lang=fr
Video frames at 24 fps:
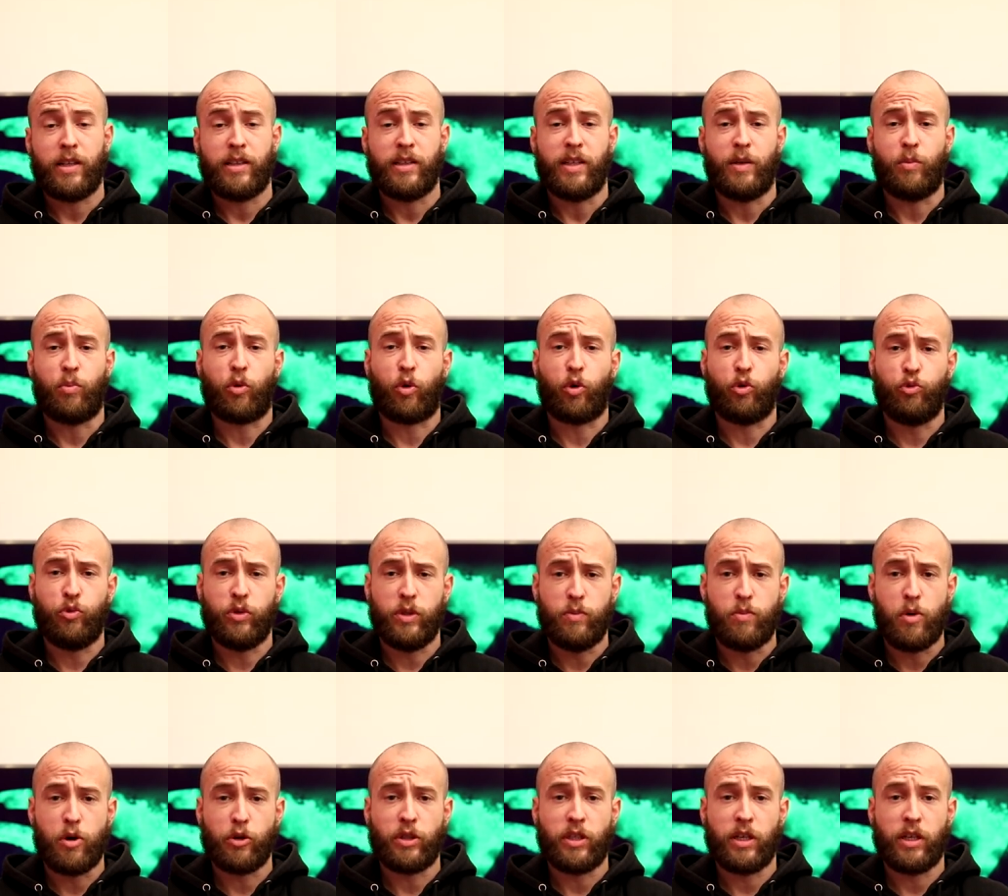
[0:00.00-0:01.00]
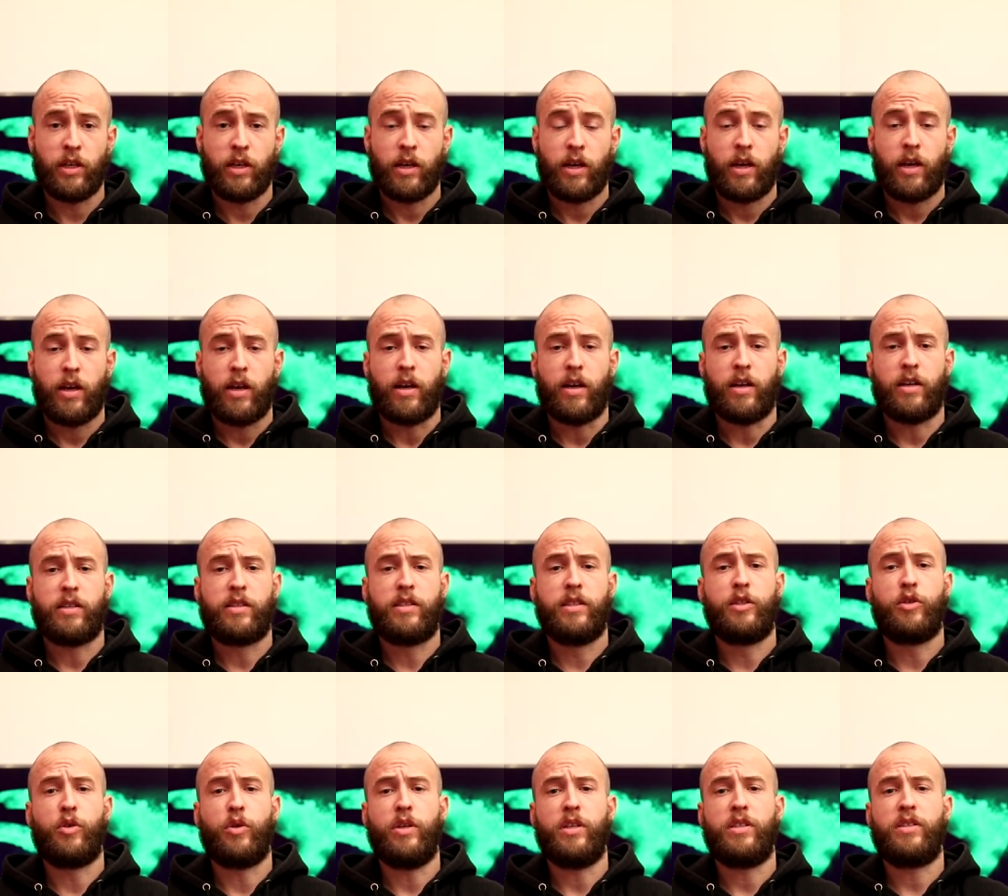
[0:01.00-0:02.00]
des produits de beauté,
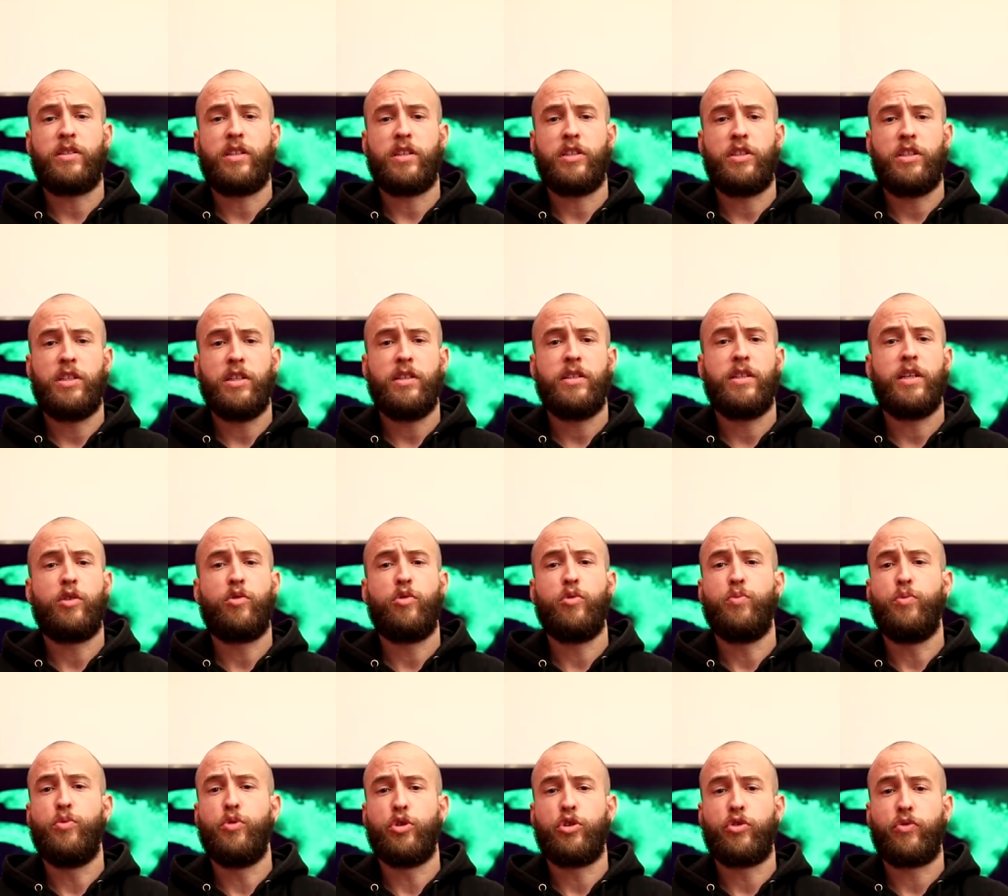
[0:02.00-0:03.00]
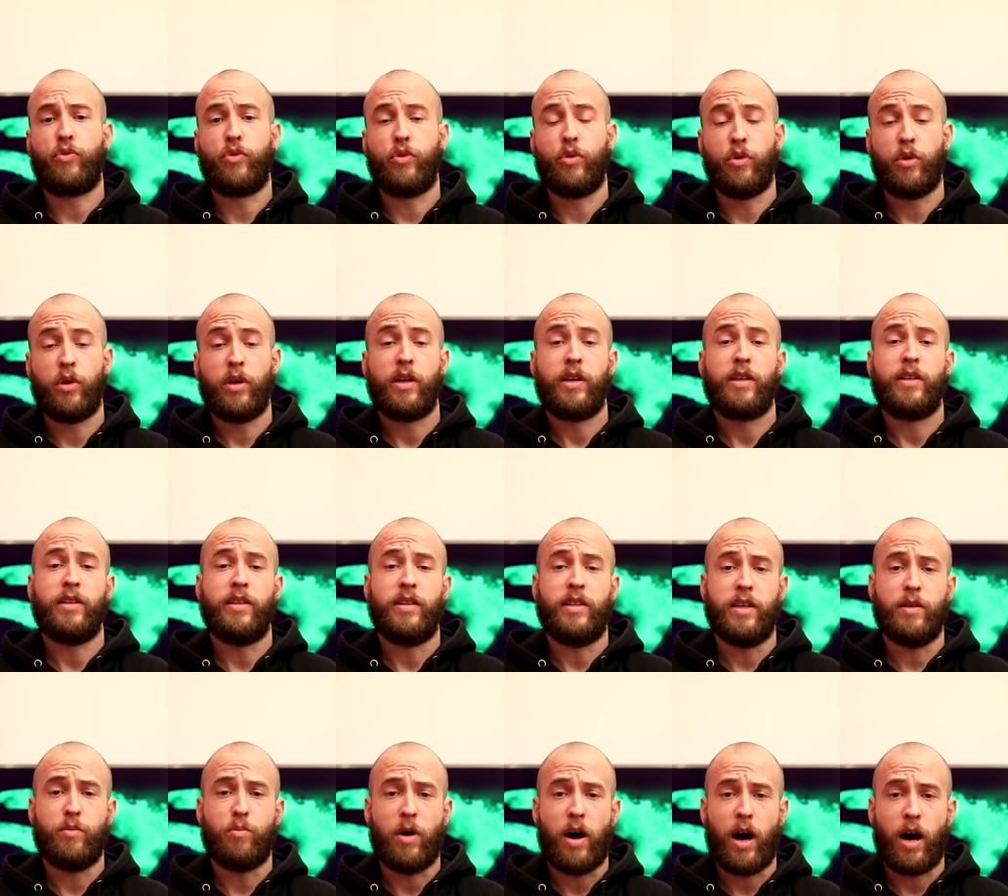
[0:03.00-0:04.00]
ainsi que l'esthétique des coupes de cheveux,
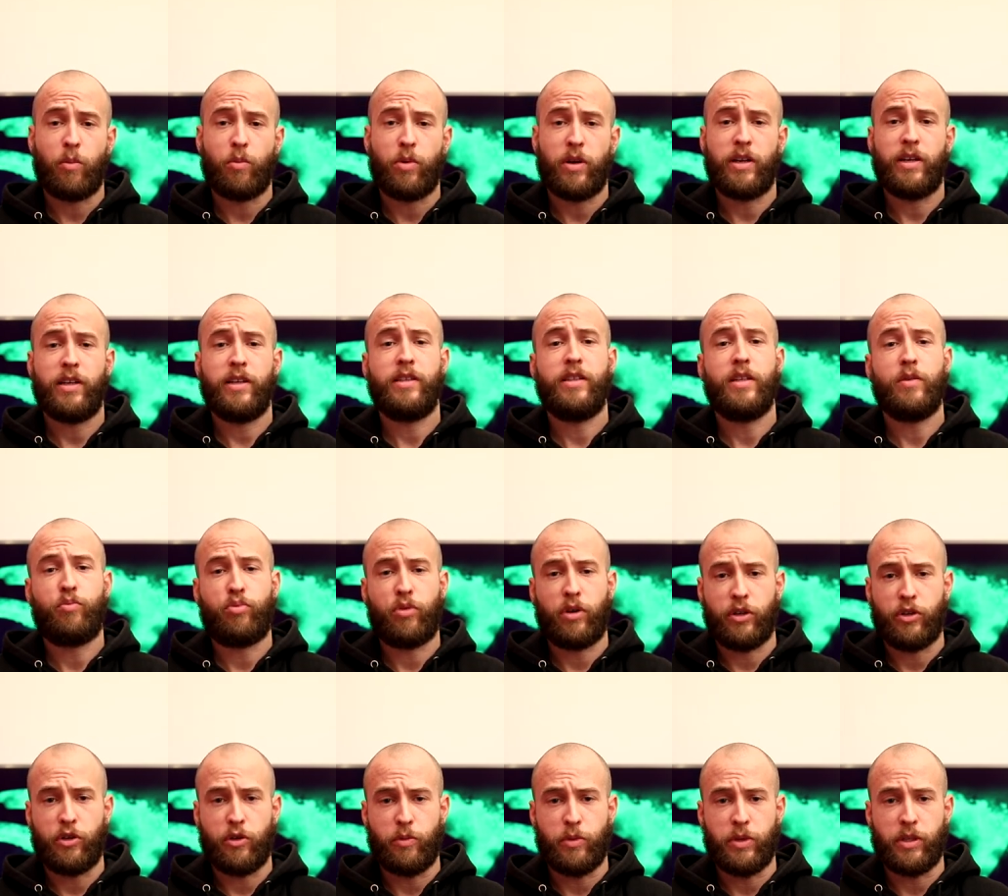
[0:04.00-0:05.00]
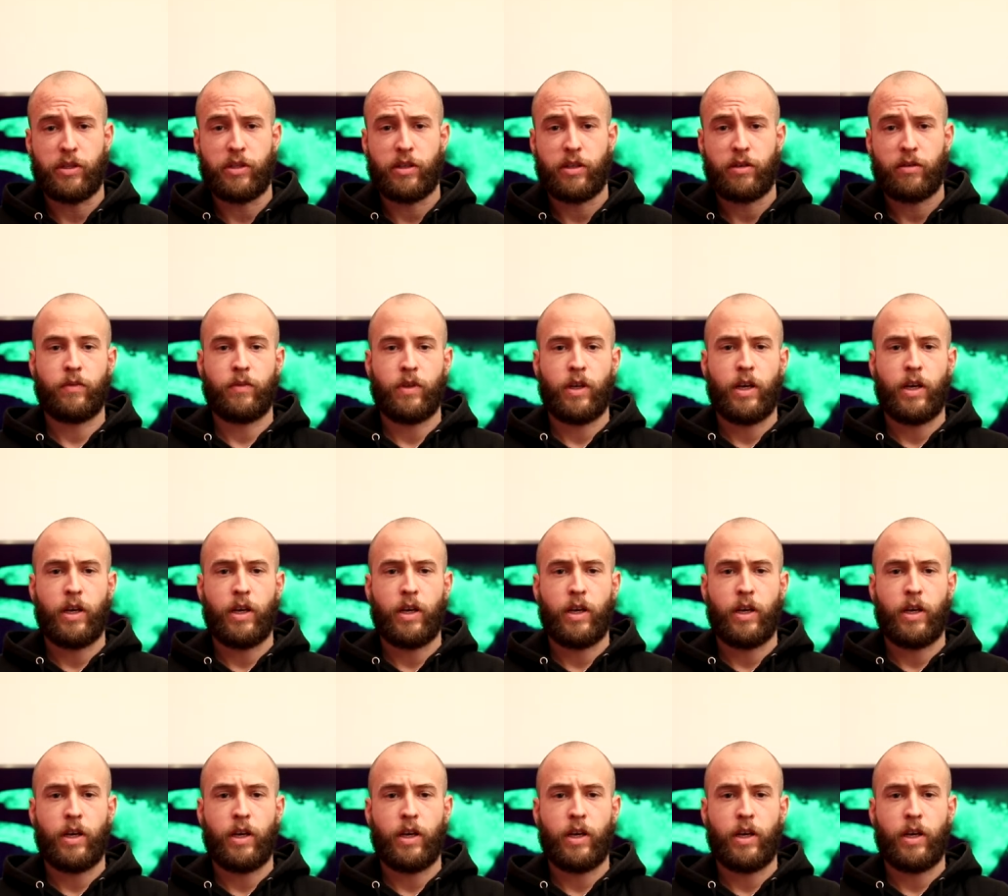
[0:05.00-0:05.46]
des barbes et des poils de bite.